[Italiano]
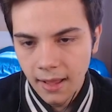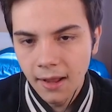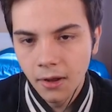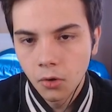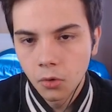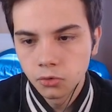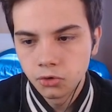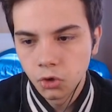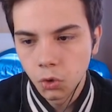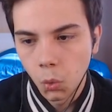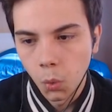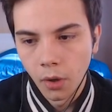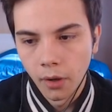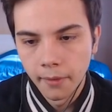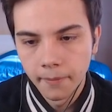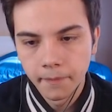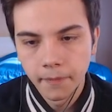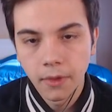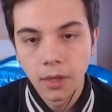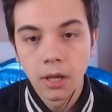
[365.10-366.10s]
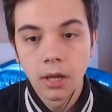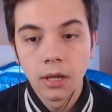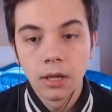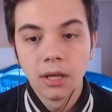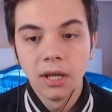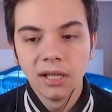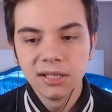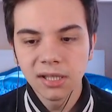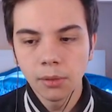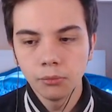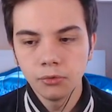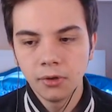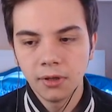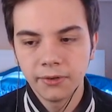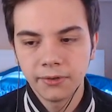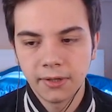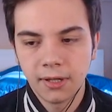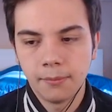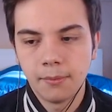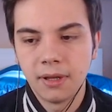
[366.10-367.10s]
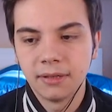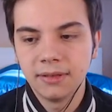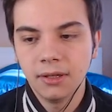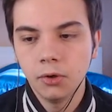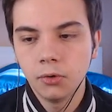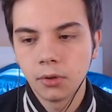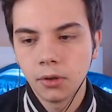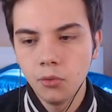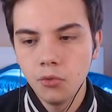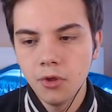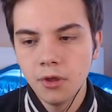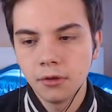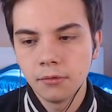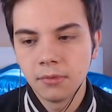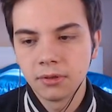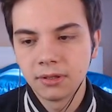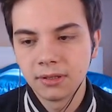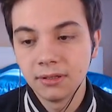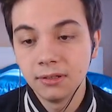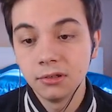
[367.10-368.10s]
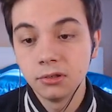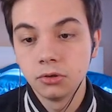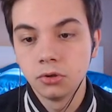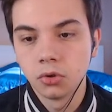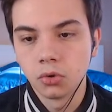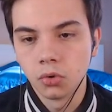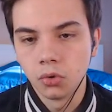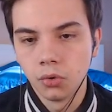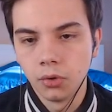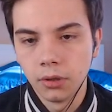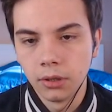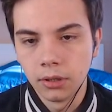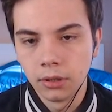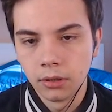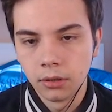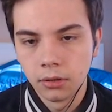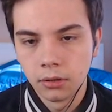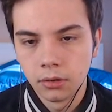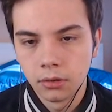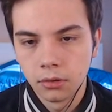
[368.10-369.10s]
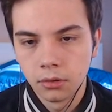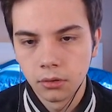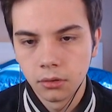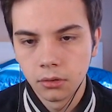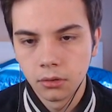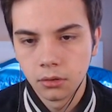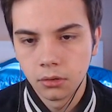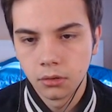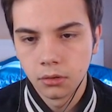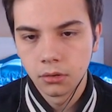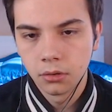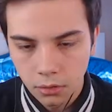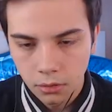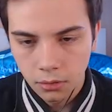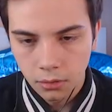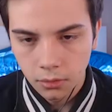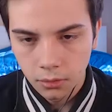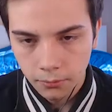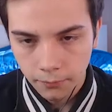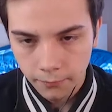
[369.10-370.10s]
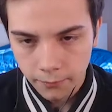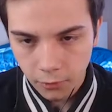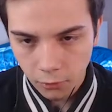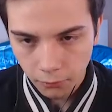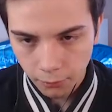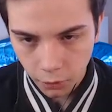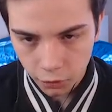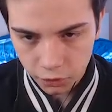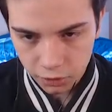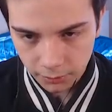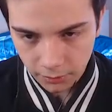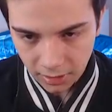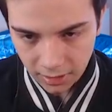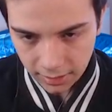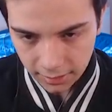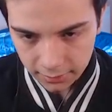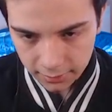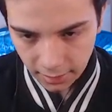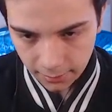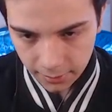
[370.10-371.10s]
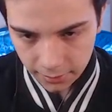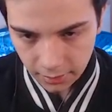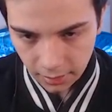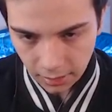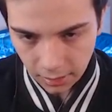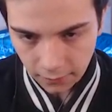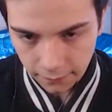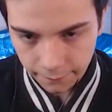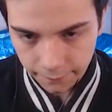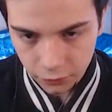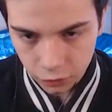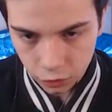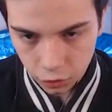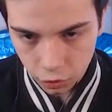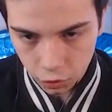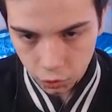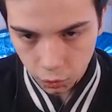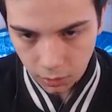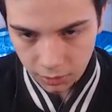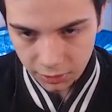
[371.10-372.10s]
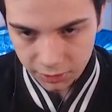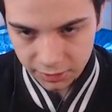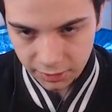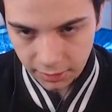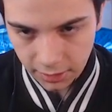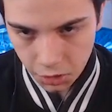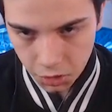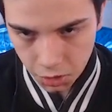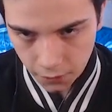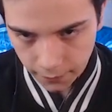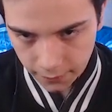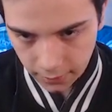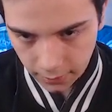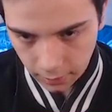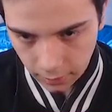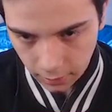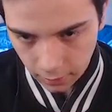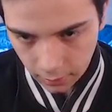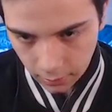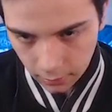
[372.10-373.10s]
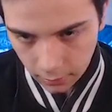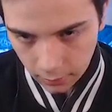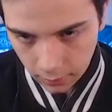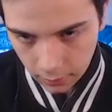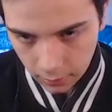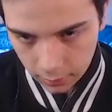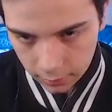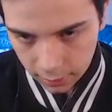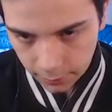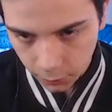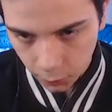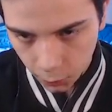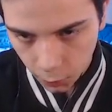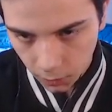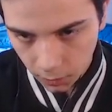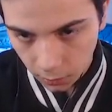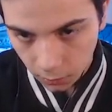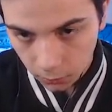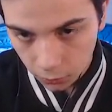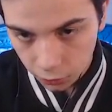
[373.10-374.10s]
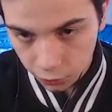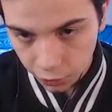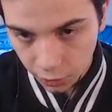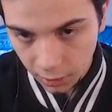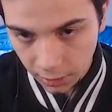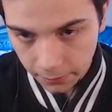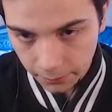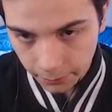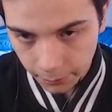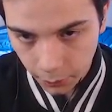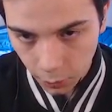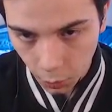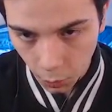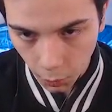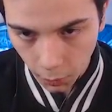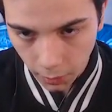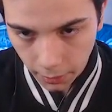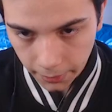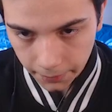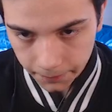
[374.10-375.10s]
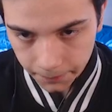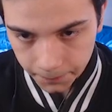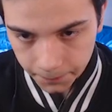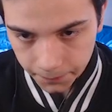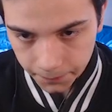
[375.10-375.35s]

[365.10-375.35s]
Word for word: Eccoci qua. Siamo nella scremata. Ora direi di mettere il drone. Vediamo un po' se magari tramite la fessura si riesce a vedere tipo qualcosina in più, eh.